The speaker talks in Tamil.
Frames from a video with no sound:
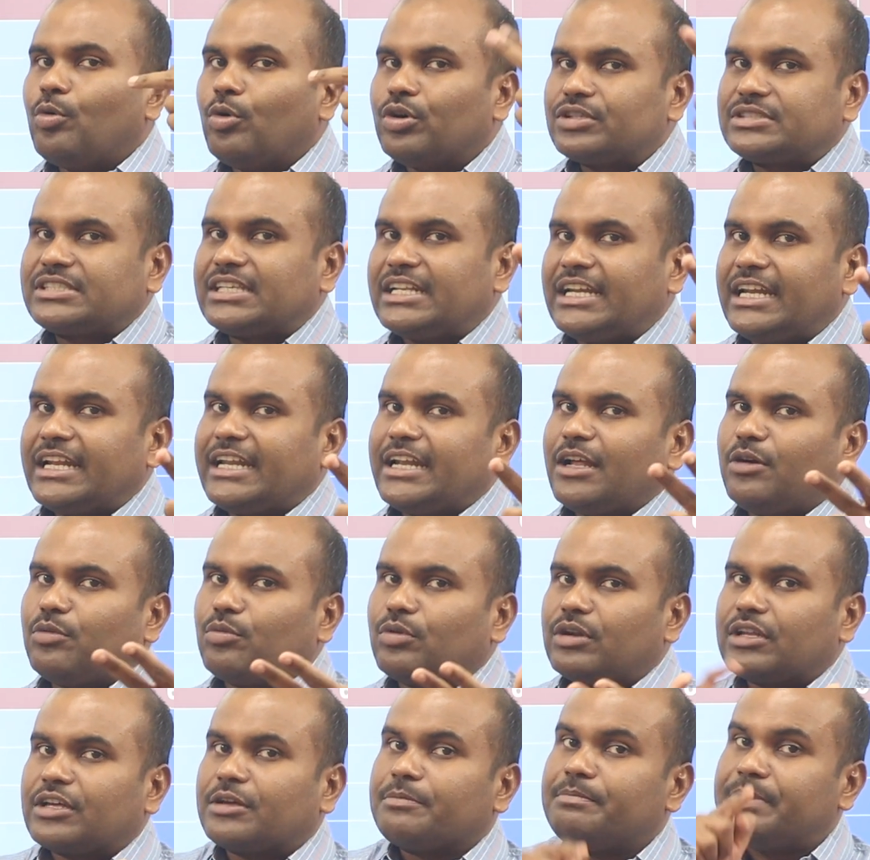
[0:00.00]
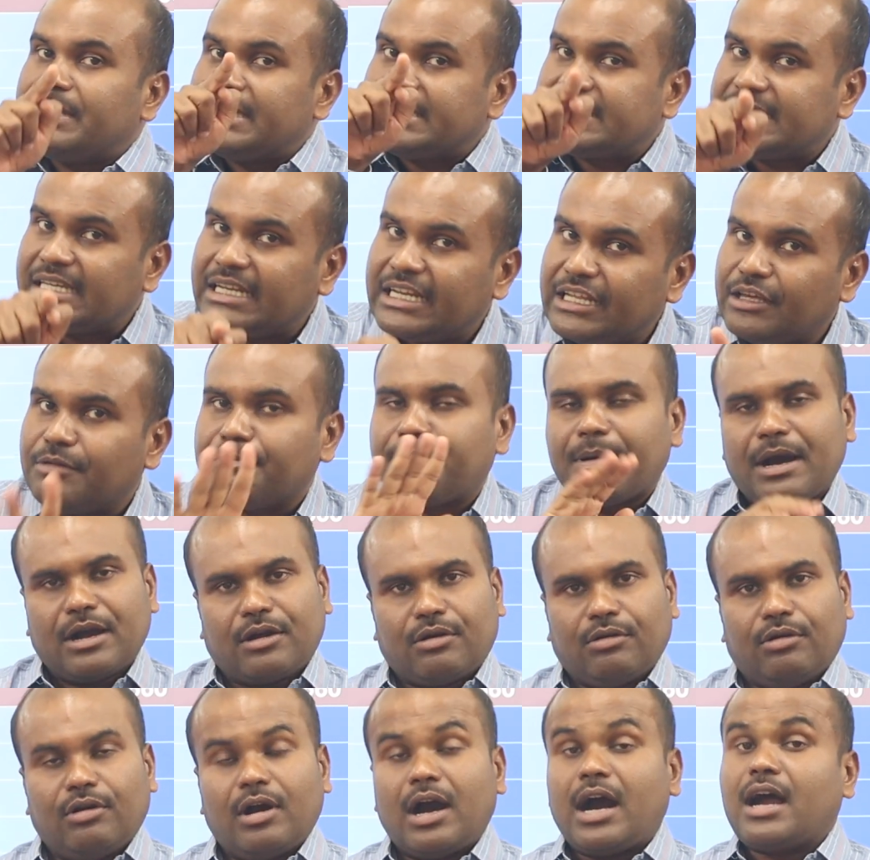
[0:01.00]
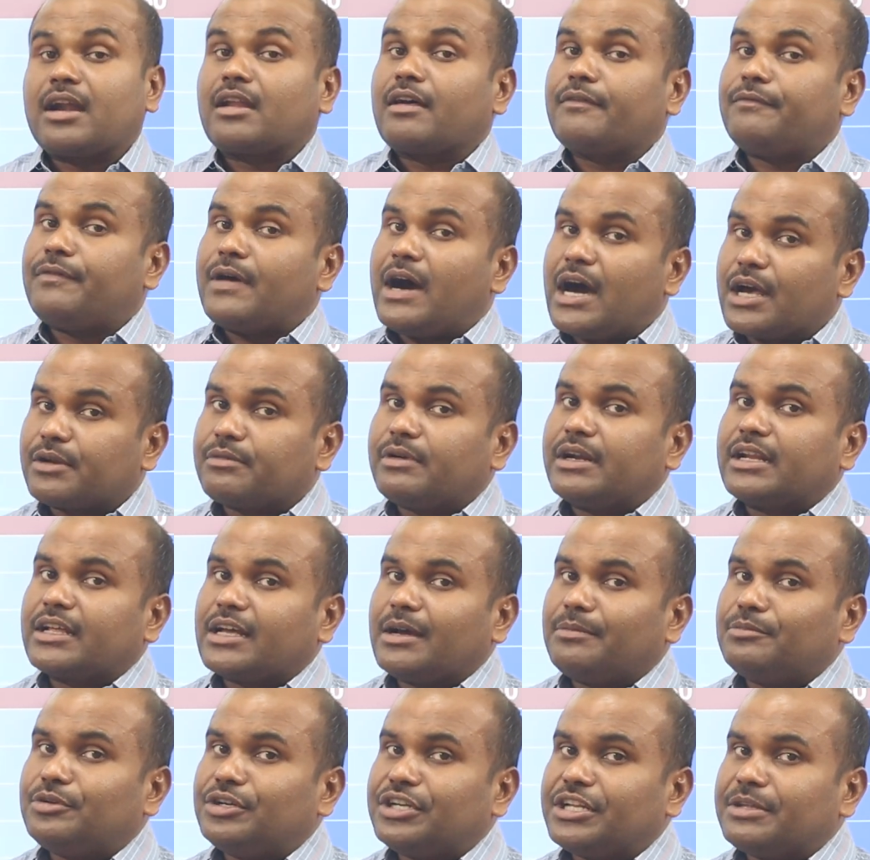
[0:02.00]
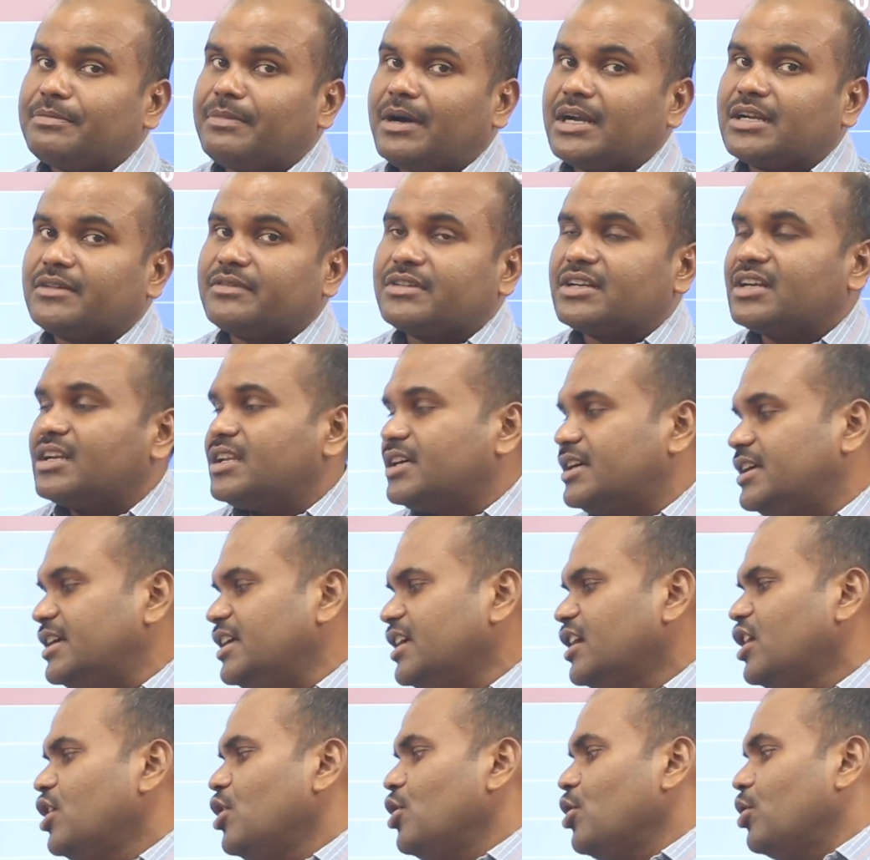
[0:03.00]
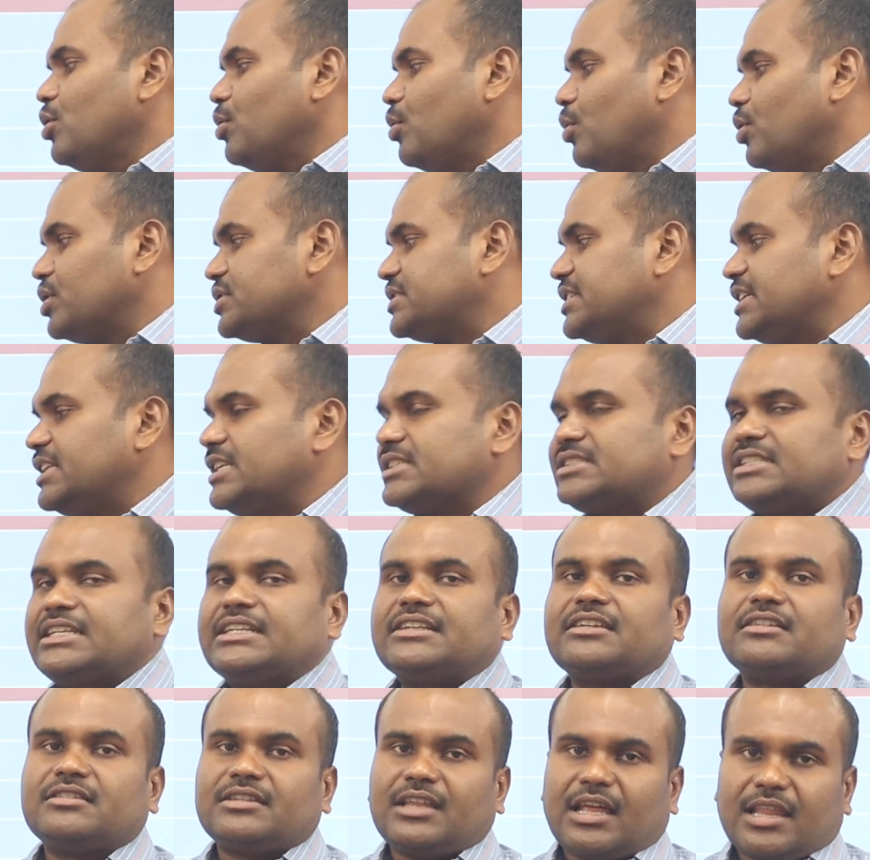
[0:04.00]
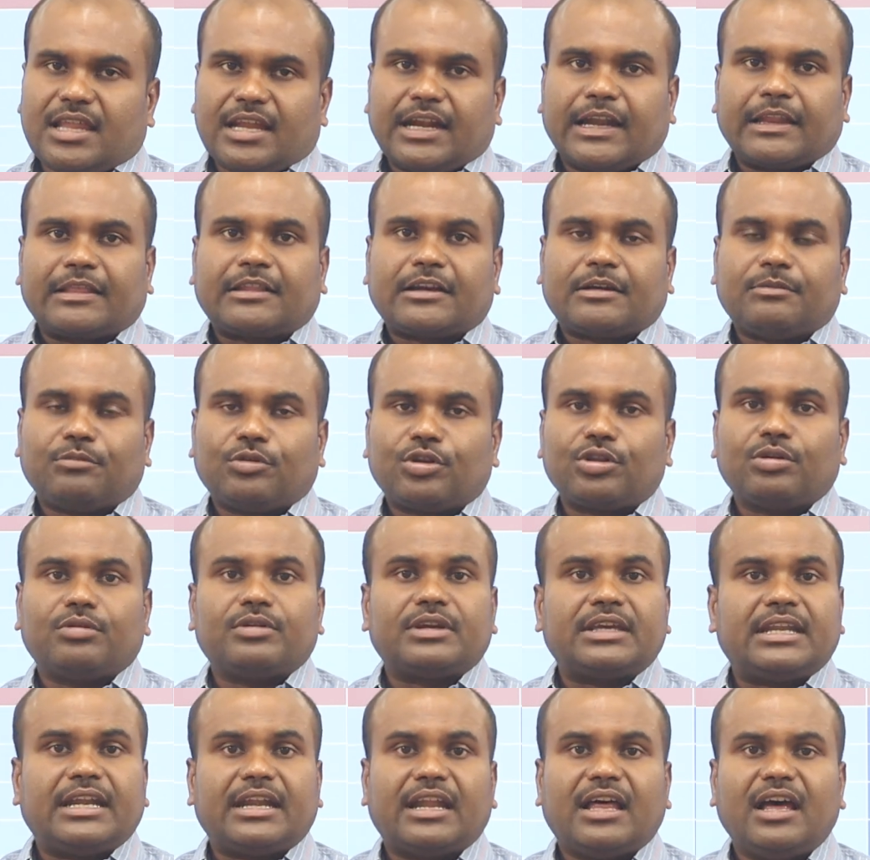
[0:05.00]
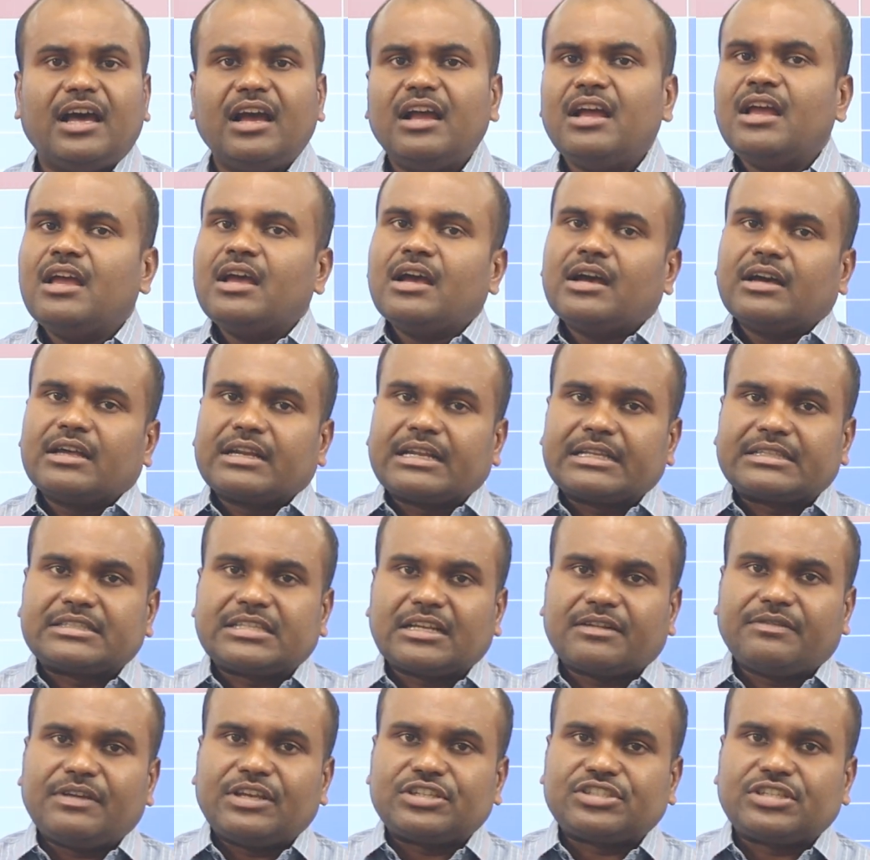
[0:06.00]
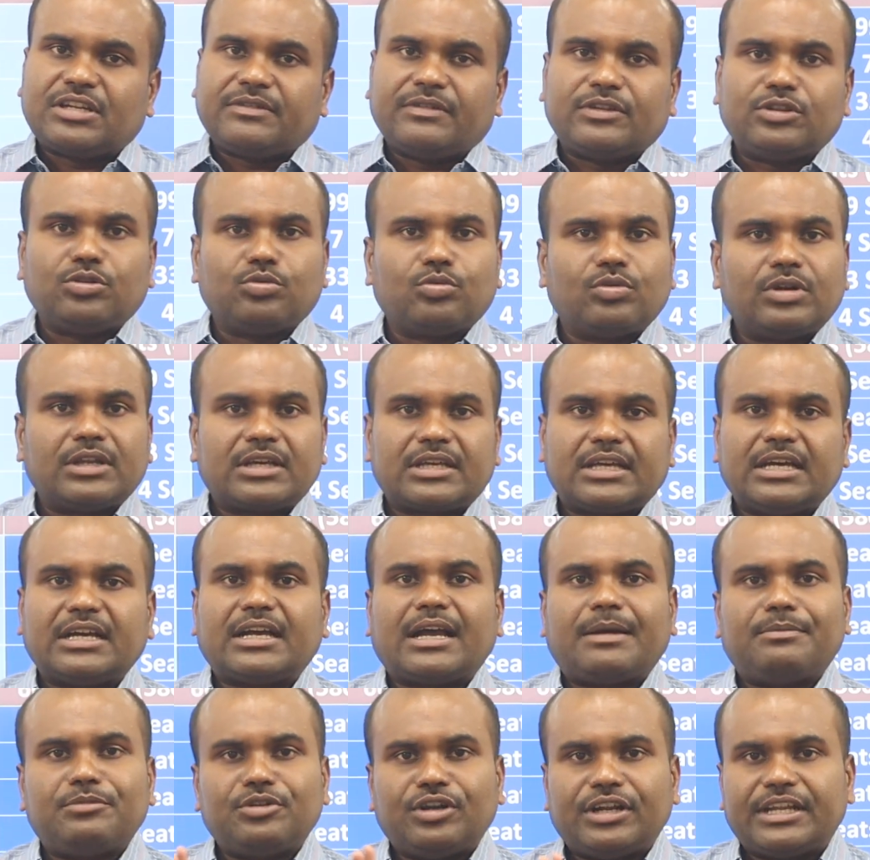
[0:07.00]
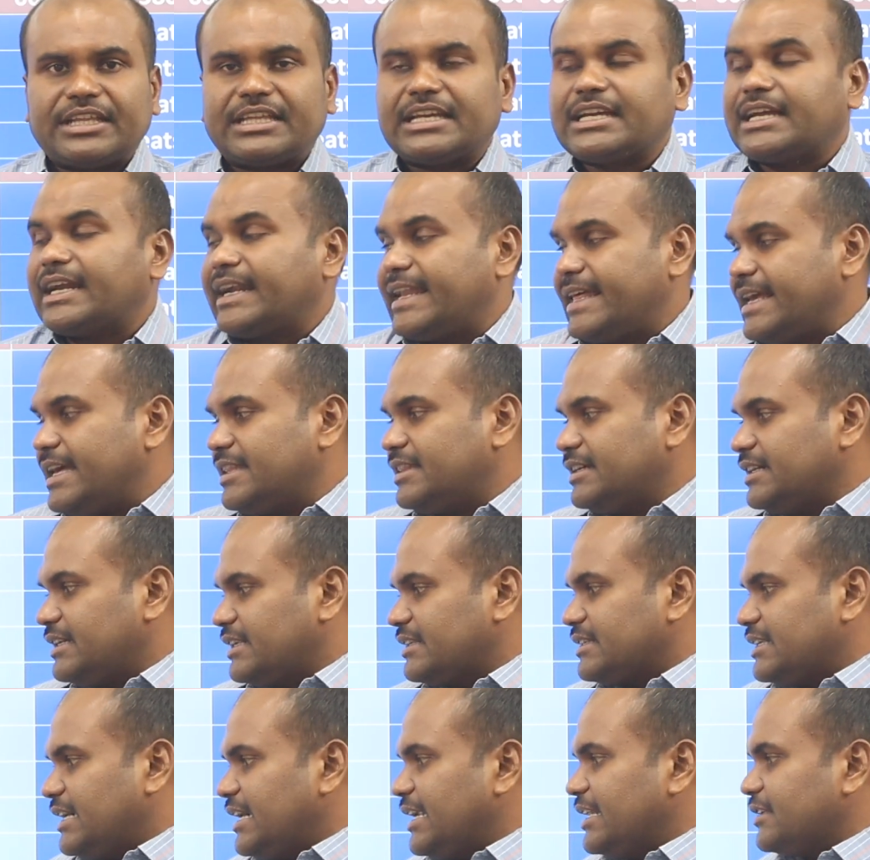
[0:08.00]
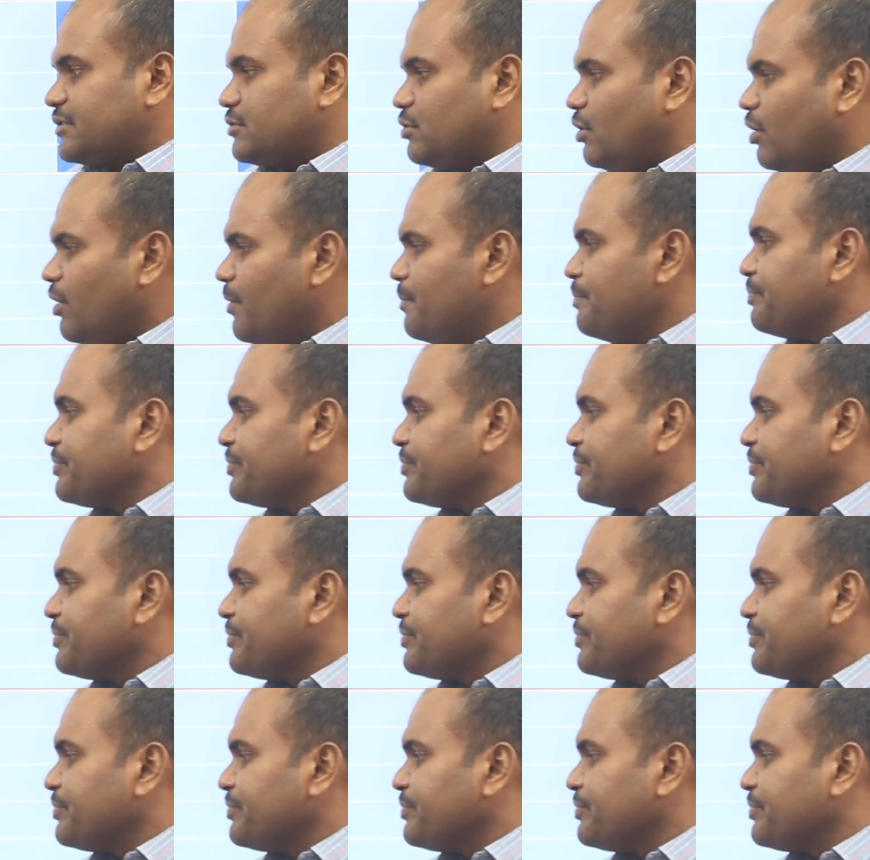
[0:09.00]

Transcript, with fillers: ஓசி இல்லைன்னா உங்களுக்கு பிசிலையும் பார்க்கும் ஆனால் ஃபார்வர்டு கம்யூனிட்டி மாணவர்களுக்கு ஓசியில் சீட் இருந்தால் தான் எடுத்துக்க முடியும் இல்லைனா ரிசர்வேஷன் வந்து உங்களுக்கு கம்யூனிட்டிக்கு கிடையாதுங்கிறதுனால ஸோ